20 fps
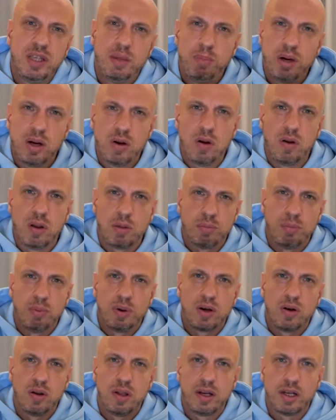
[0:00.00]
nie Bakole, bo
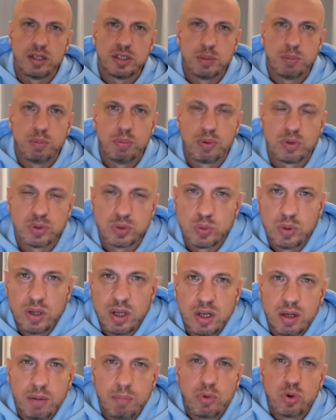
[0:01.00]
Bakole raczej po prostu
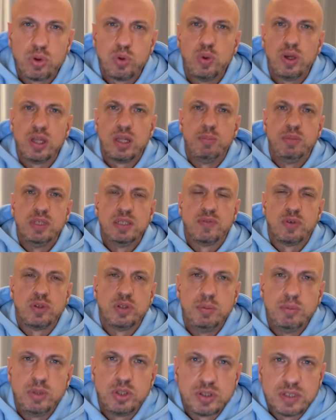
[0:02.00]
morduje tymi
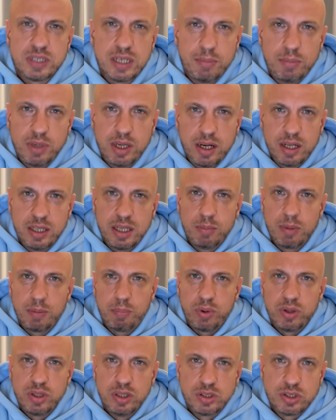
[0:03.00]
swoimi ciosami, a nie ma
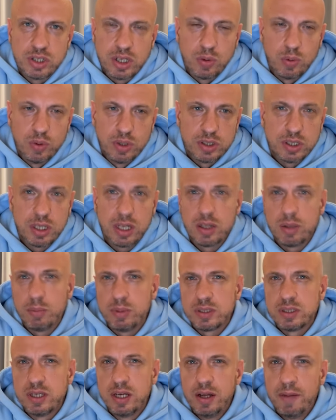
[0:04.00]
pojedynczego uderzenia,
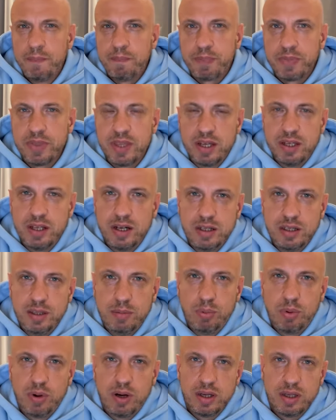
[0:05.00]
natomiast Daniel
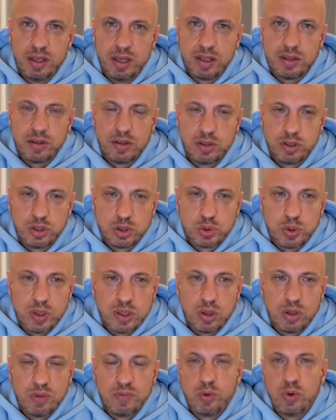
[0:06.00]
Dibła i Antony Joshua
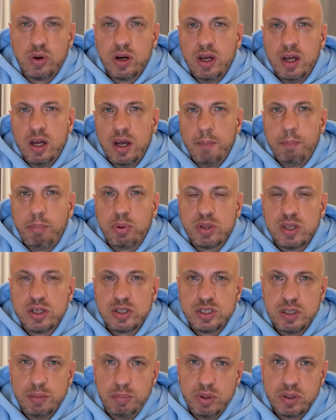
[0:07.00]
to dwóch
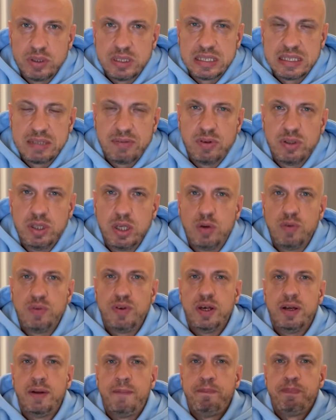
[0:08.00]
potężnie bijących zawodników.
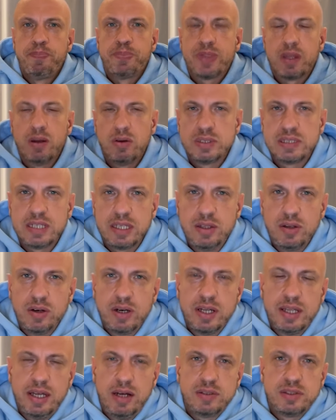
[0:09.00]
Ja ostatnio
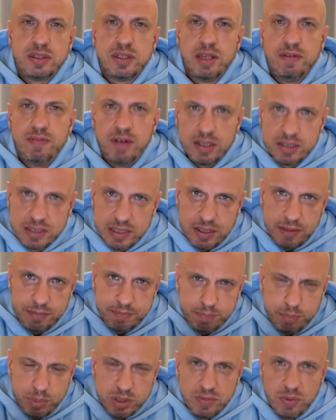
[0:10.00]
gadając o tej walce,
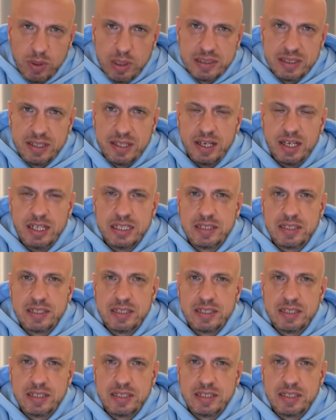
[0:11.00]
pozwolę sobie takie